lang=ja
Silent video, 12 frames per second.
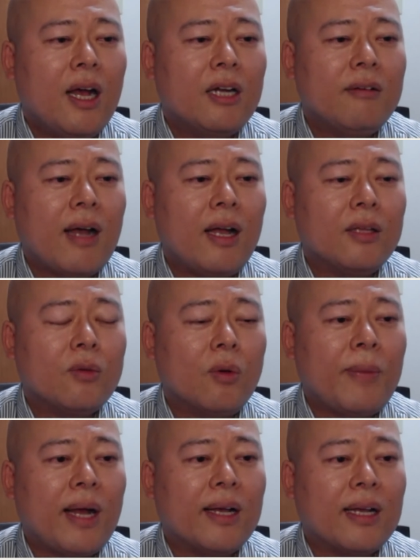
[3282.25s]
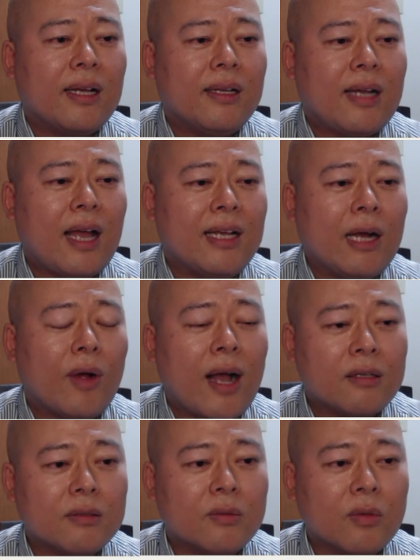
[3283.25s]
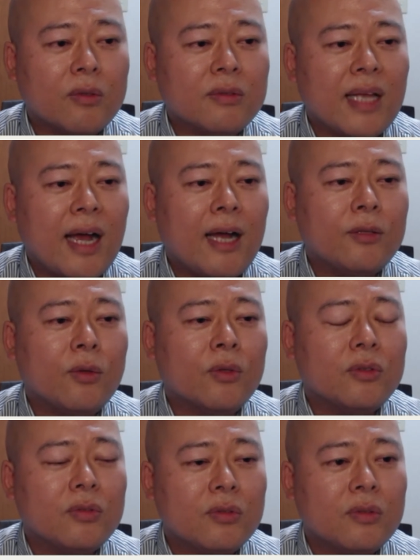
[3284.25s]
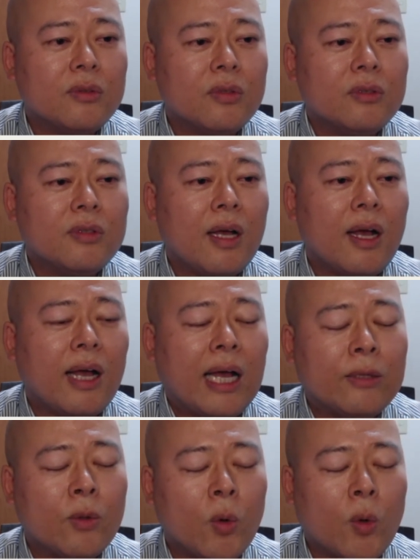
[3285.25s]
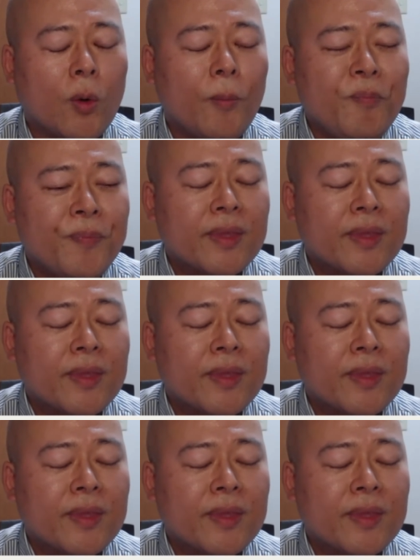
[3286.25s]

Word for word: あるいはアート、まあ、絵画を描くというような、アートを作るというようなあの、